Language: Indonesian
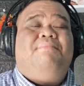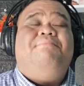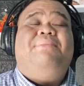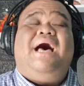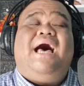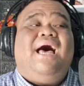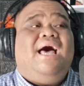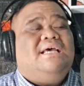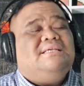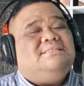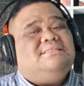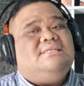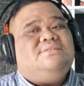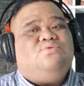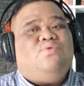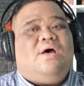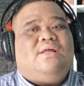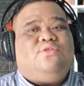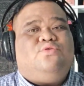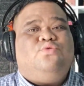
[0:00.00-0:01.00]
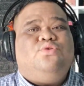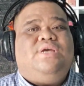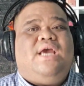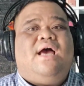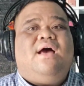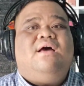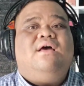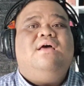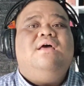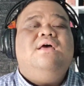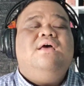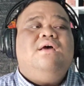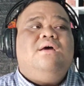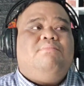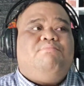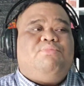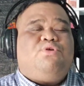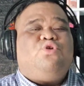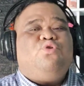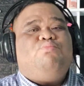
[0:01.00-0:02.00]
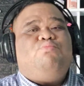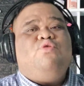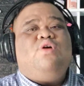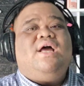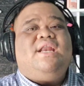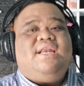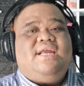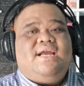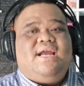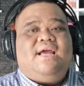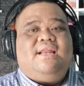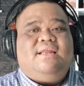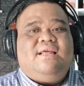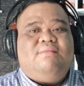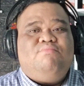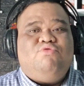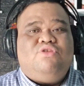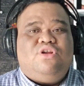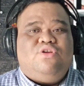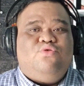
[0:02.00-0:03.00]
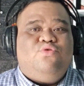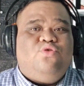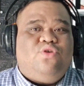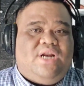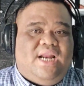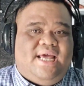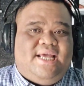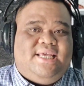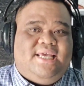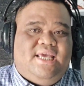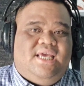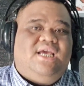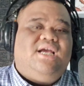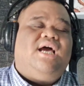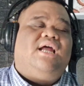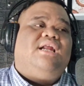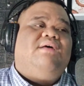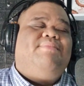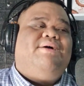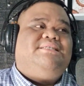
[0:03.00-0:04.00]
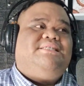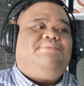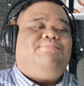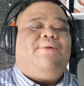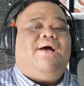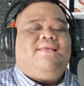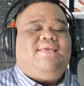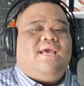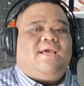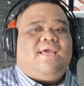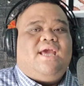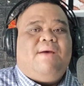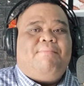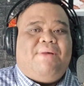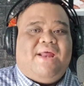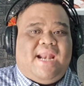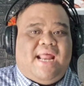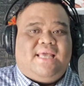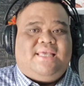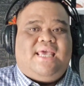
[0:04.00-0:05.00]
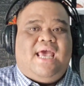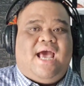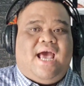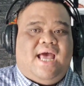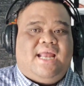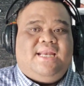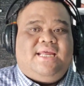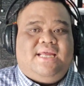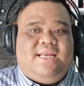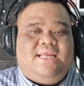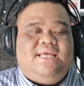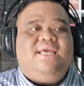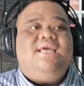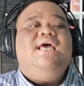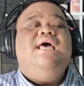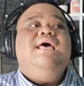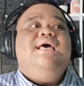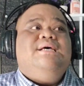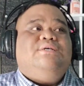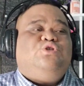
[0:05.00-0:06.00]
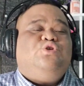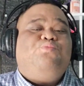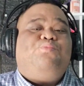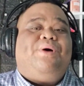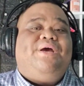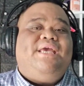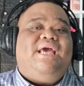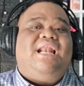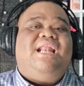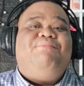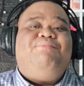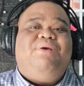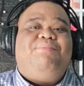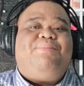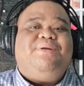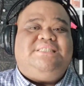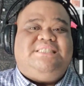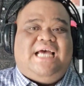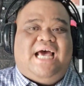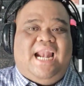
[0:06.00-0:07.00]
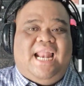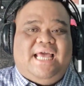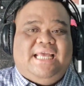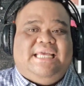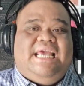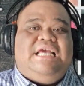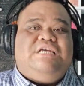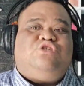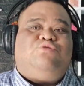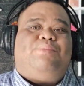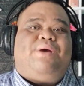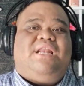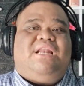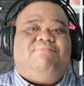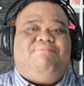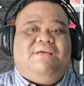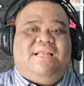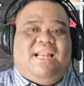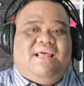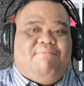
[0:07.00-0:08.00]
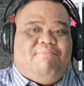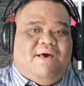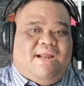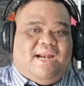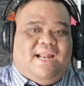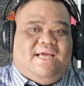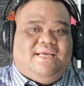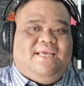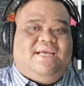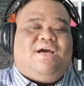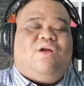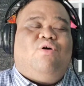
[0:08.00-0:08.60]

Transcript: bahas sesuatu yang berhubungan dengan ilmu leluhur lagi karena masih banyak yang menanyakan ini supaya lebih pecah lagi, supaya lebih lebar lagi.